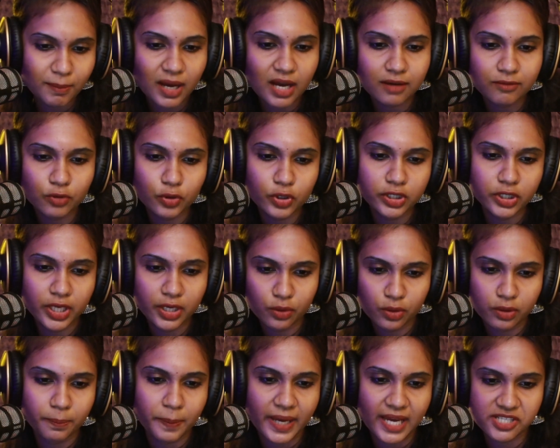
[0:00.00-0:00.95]
ஆவோ இதே
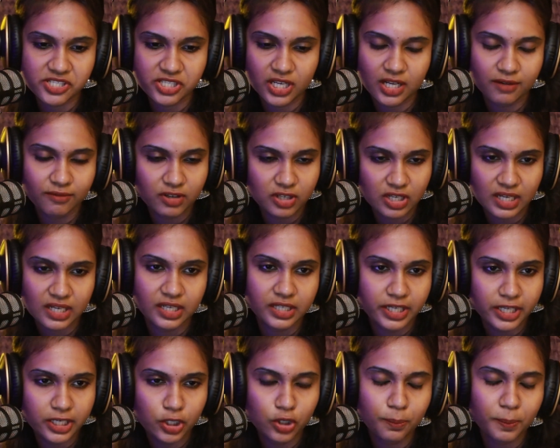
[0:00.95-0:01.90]
ஒரு ஆவோ நான்
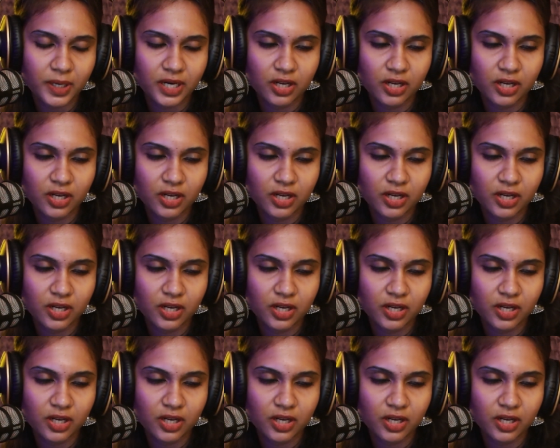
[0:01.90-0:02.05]
கண்டினியூ